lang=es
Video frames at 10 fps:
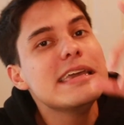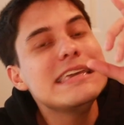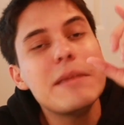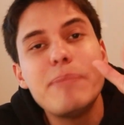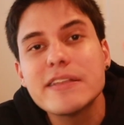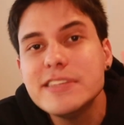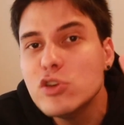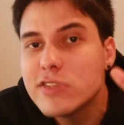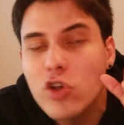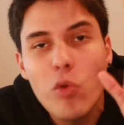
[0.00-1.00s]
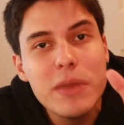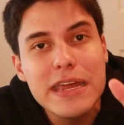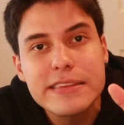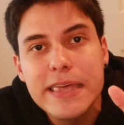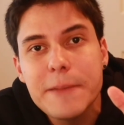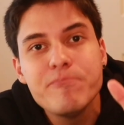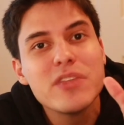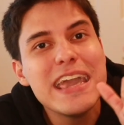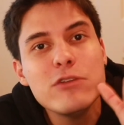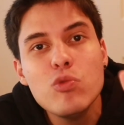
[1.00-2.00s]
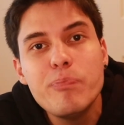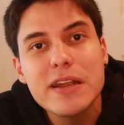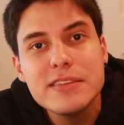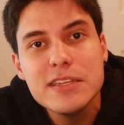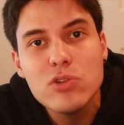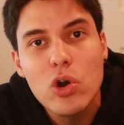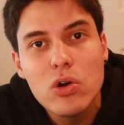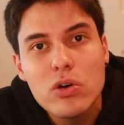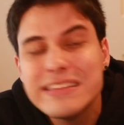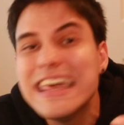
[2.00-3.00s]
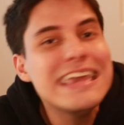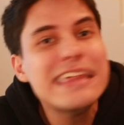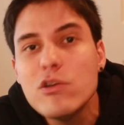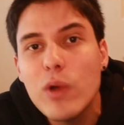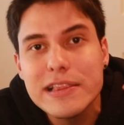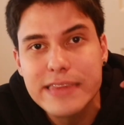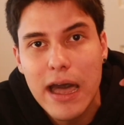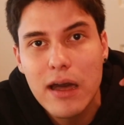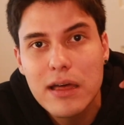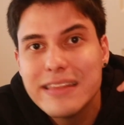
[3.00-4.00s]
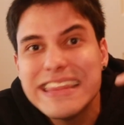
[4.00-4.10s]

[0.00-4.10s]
y el partido se convierte en un partido de ida y vuelta,